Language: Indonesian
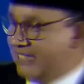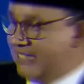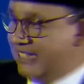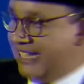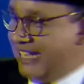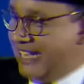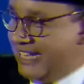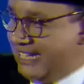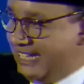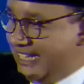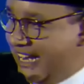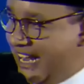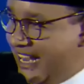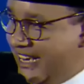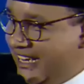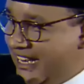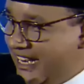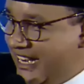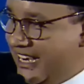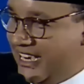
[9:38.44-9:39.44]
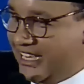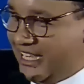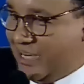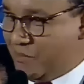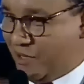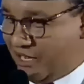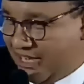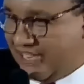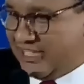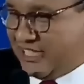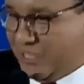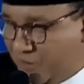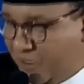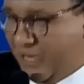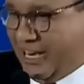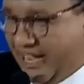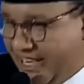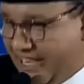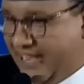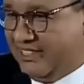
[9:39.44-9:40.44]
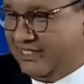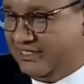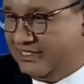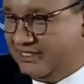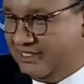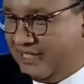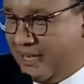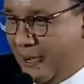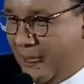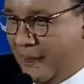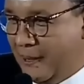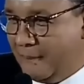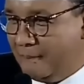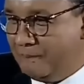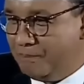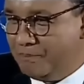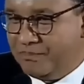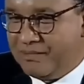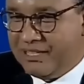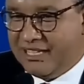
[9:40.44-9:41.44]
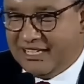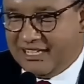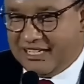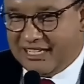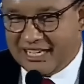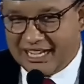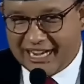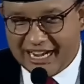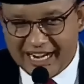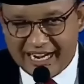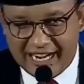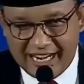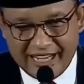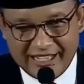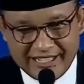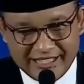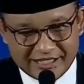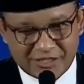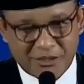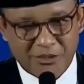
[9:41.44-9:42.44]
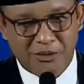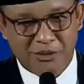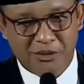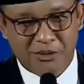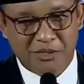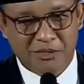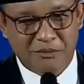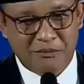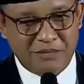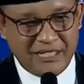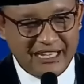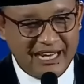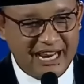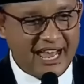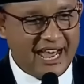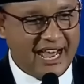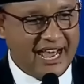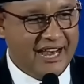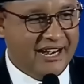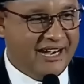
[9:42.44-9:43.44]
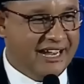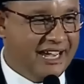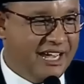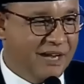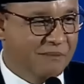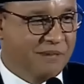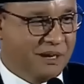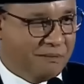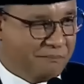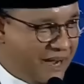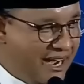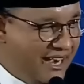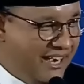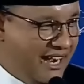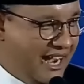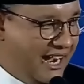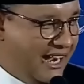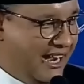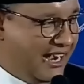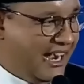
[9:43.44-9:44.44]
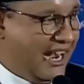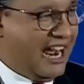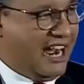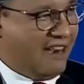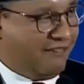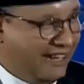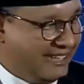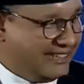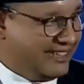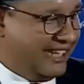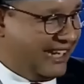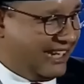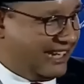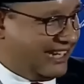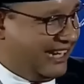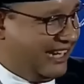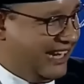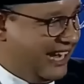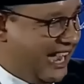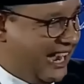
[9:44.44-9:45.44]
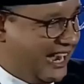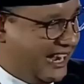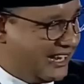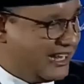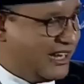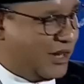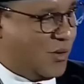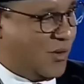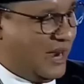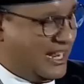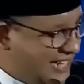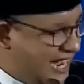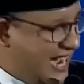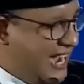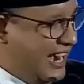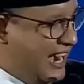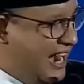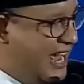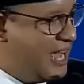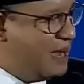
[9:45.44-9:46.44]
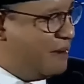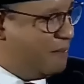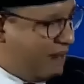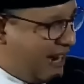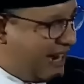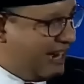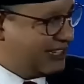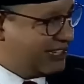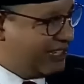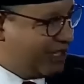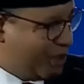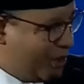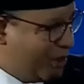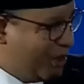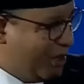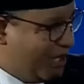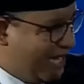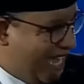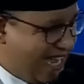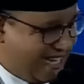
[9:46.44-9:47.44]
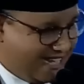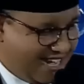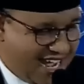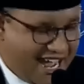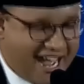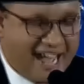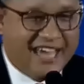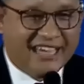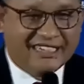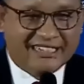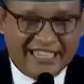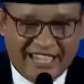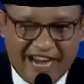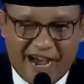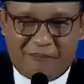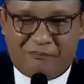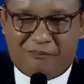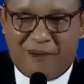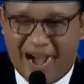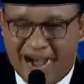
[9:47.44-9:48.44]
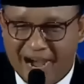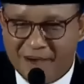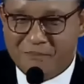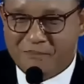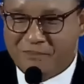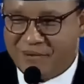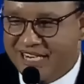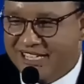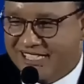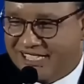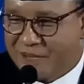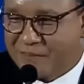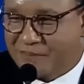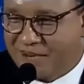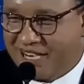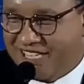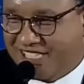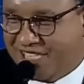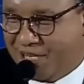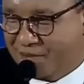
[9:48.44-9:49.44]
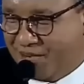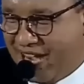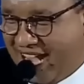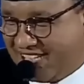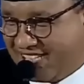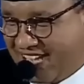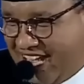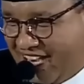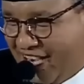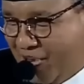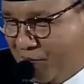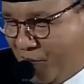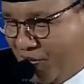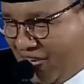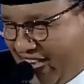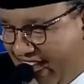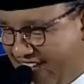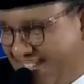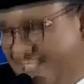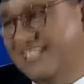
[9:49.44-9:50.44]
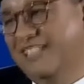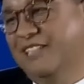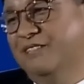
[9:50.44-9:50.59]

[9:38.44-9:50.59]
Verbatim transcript: inilah negara demokrasi modern karena itu bila ada yang berpandangan khawatir kehilangan kekuasaan maka sesungguhnya dia tidak paham prinsip-prinsip dasar demokrasi